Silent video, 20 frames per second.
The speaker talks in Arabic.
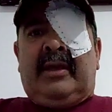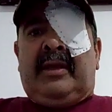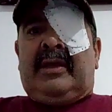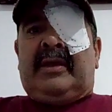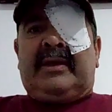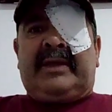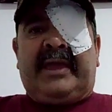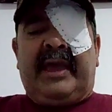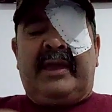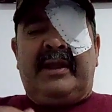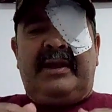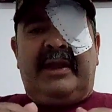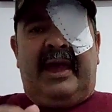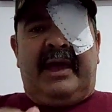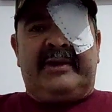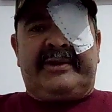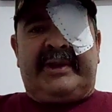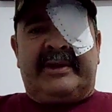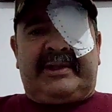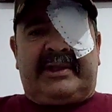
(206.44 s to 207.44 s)
كاين
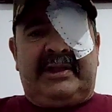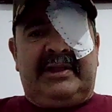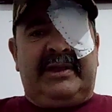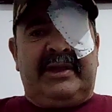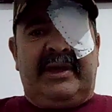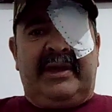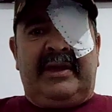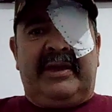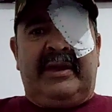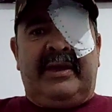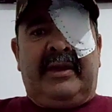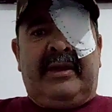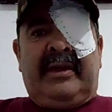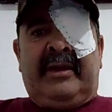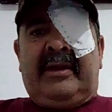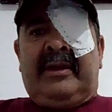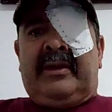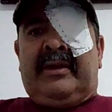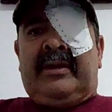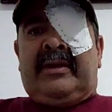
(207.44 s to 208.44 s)
حاجات اللي
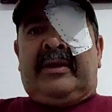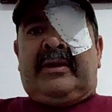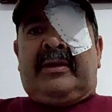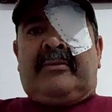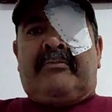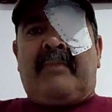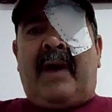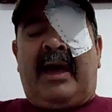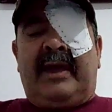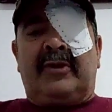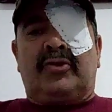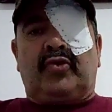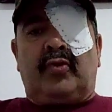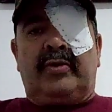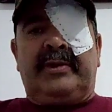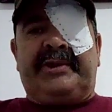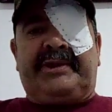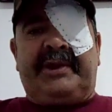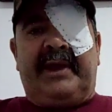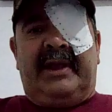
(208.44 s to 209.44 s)
ما
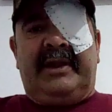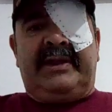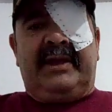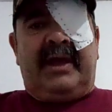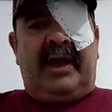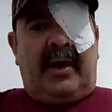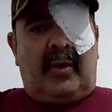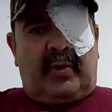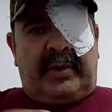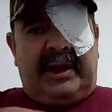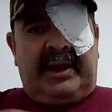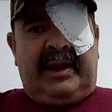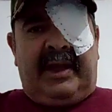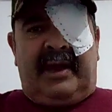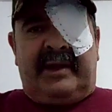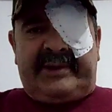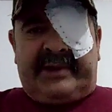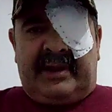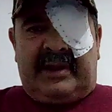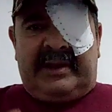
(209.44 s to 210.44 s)
عيطوليش عليها وكاين
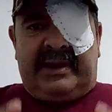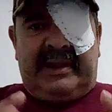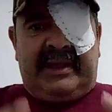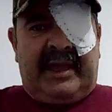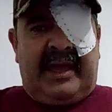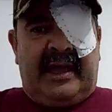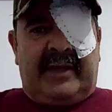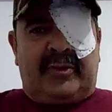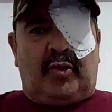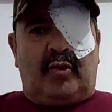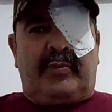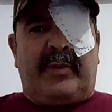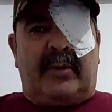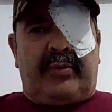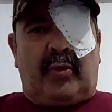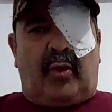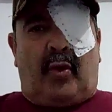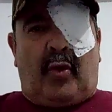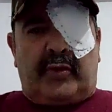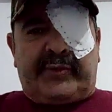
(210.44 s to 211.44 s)
الحاجه اللي هادوما
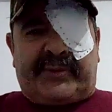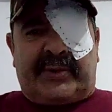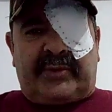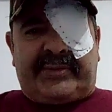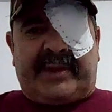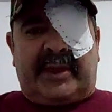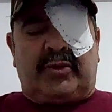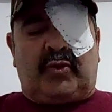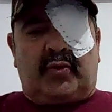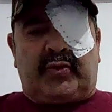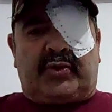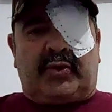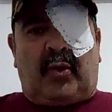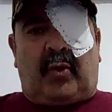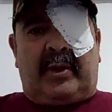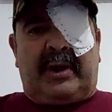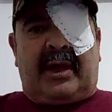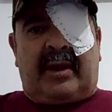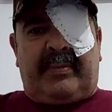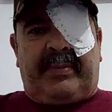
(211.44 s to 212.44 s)
بخصوص هادو سوق
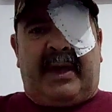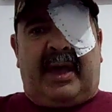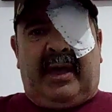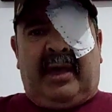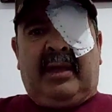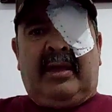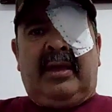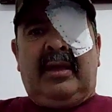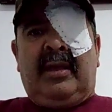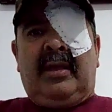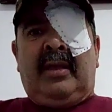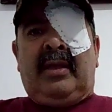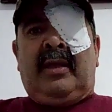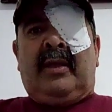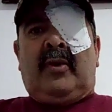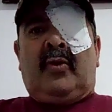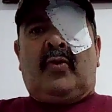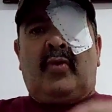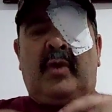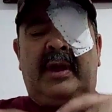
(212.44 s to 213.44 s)
الاربع
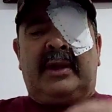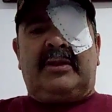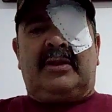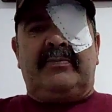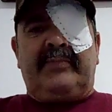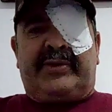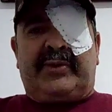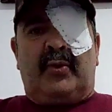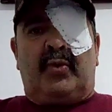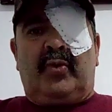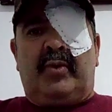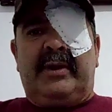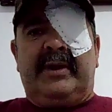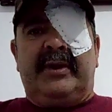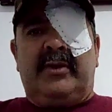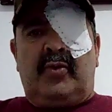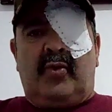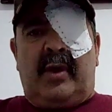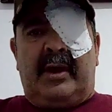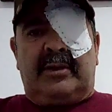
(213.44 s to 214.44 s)
وهاد
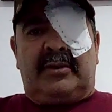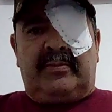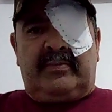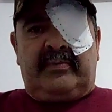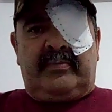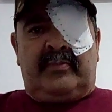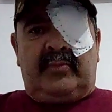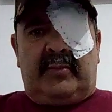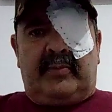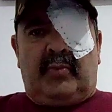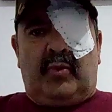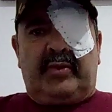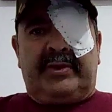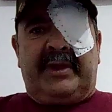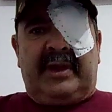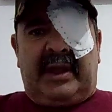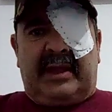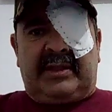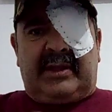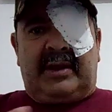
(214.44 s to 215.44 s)
المسؤولين وهاد
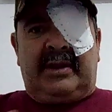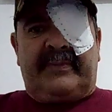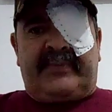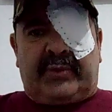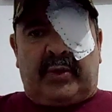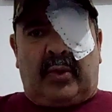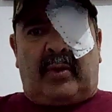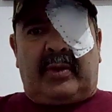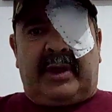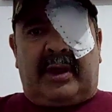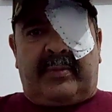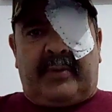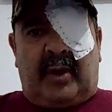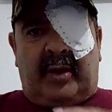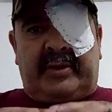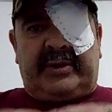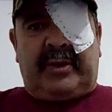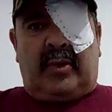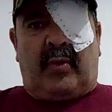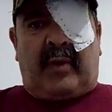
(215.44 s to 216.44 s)
المدير هذا اللي سوق الاربع
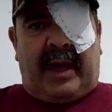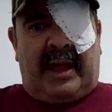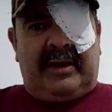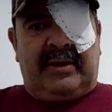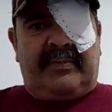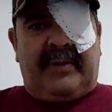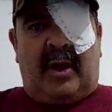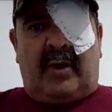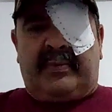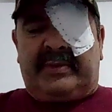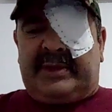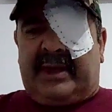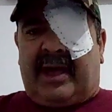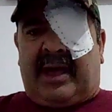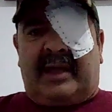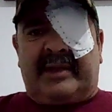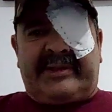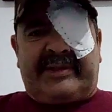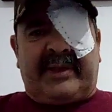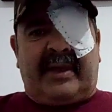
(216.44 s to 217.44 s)
كدا وقع لي معاهم كدا
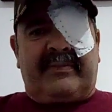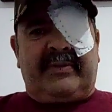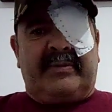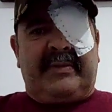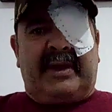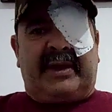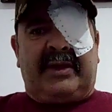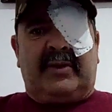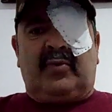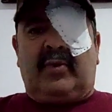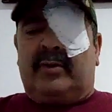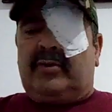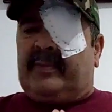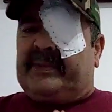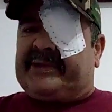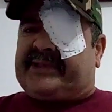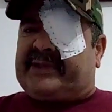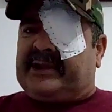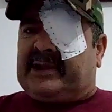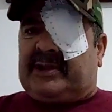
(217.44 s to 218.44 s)
قد صابي ما كاين والو ما
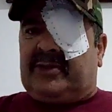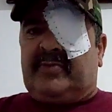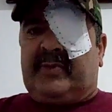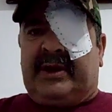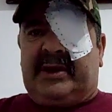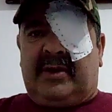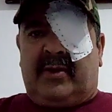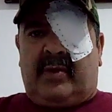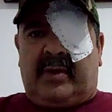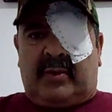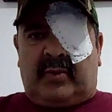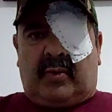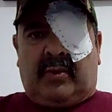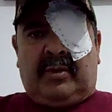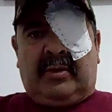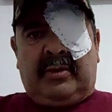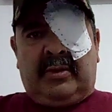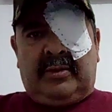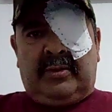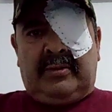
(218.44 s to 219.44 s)
سنيت لهم على والو
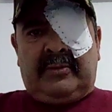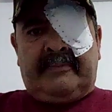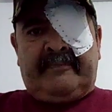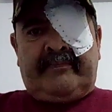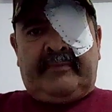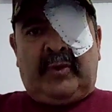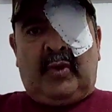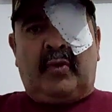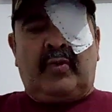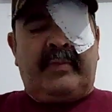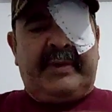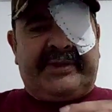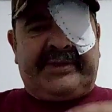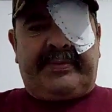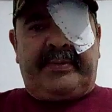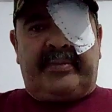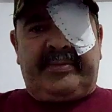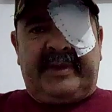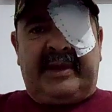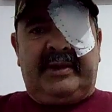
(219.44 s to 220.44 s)
هما
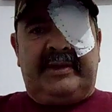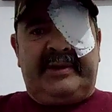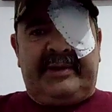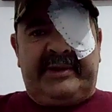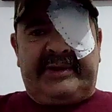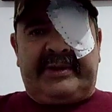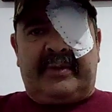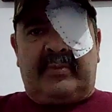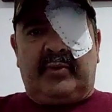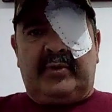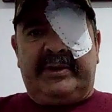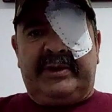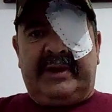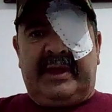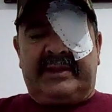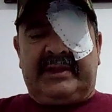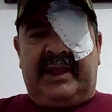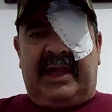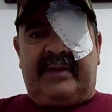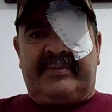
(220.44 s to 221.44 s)
السبب ديالي اللي جابوني
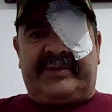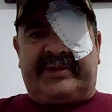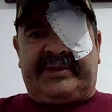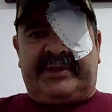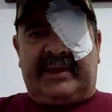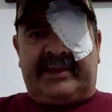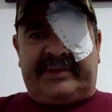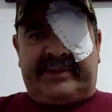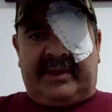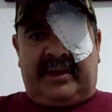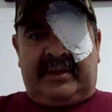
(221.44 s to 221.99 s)
لهاد الحبس التازه